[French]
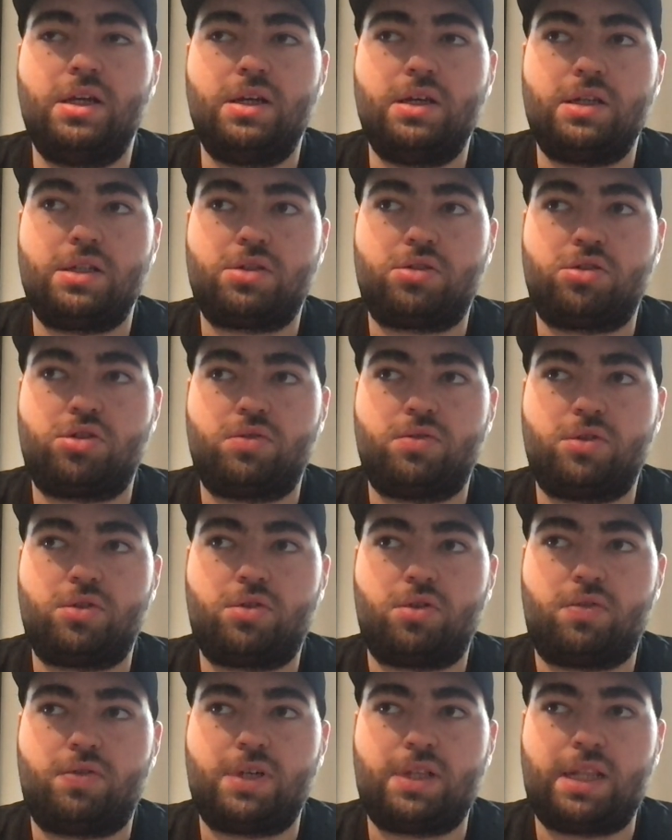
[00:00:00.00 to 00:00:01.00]
Parce que je veux
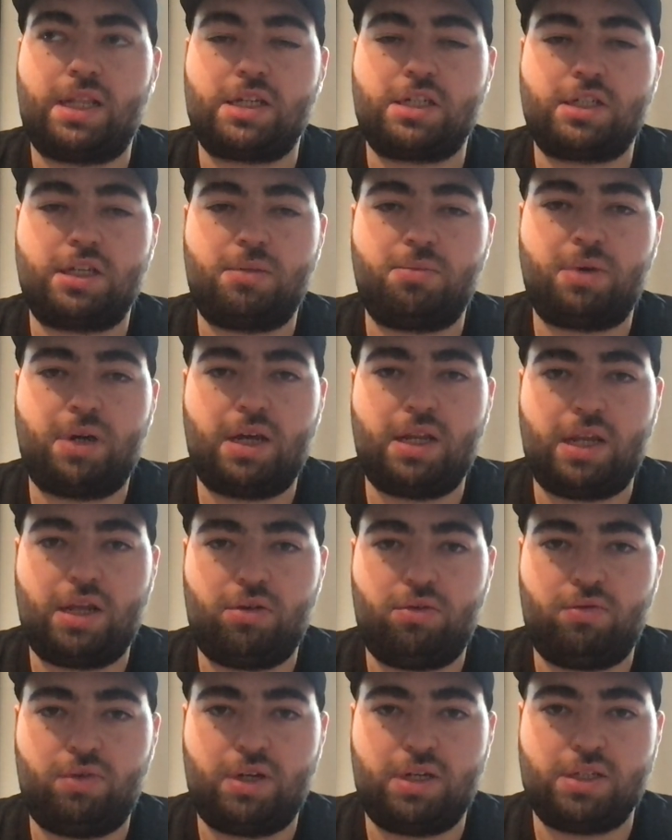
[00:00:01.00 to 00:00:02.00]
qu'en fait la chaîne prenne un
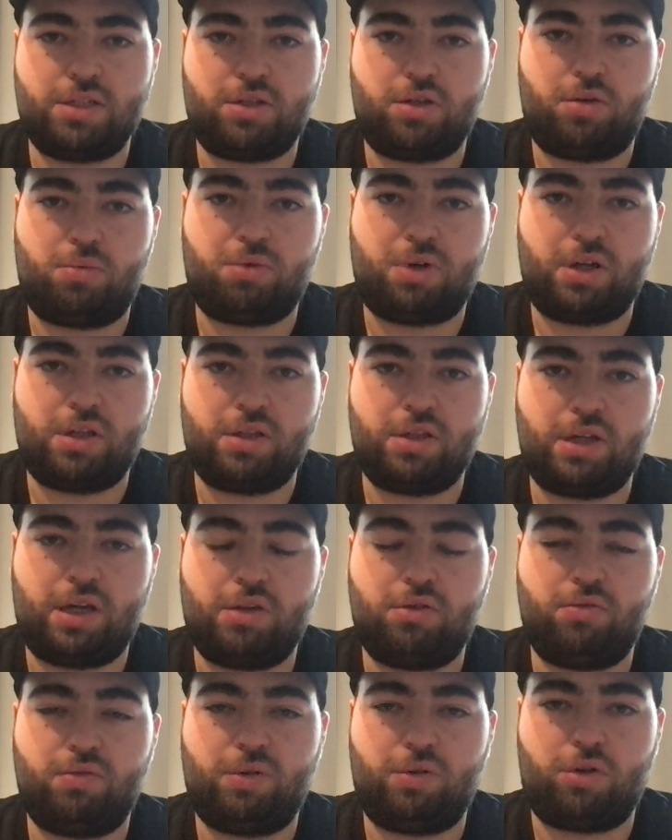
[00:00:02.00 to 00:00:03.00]
nouvel essor, prenne un
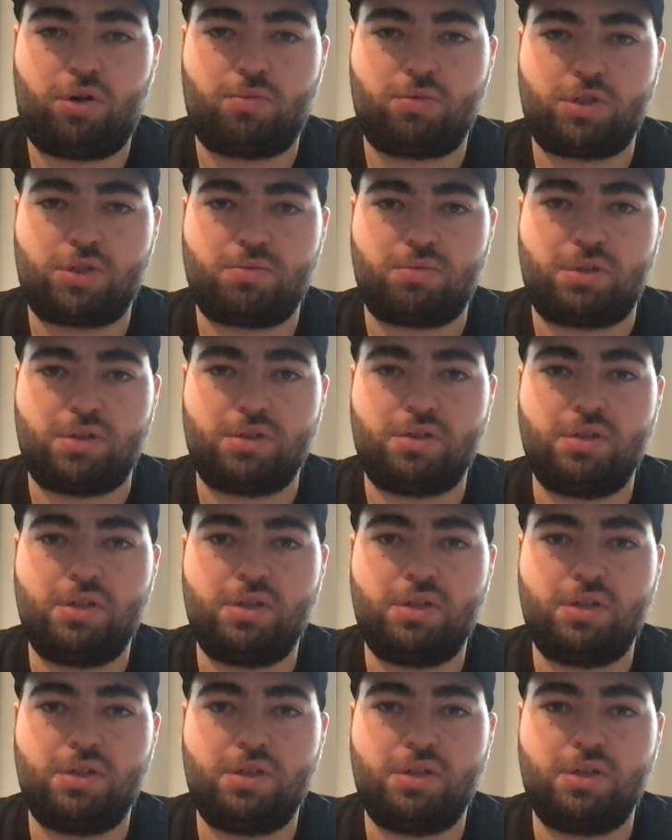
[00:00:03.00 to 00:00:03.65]
nouveau commencement.